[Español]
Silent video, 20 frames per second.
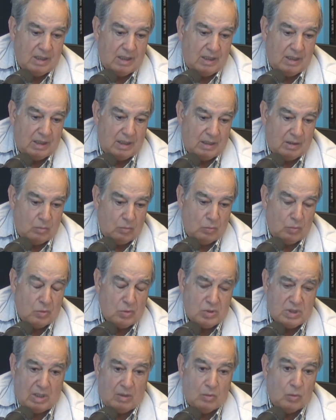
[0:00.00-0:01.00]
eh,
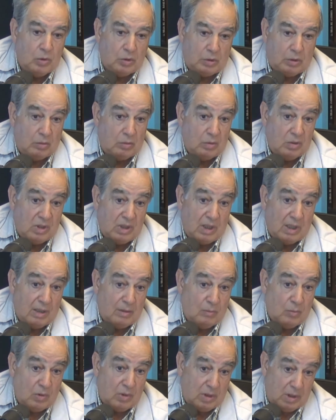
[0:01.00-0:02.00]
unos a otros,
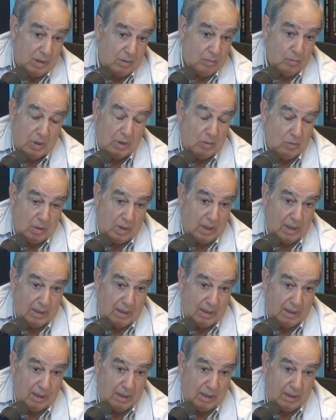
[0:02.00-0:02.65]
digamos, y bueno,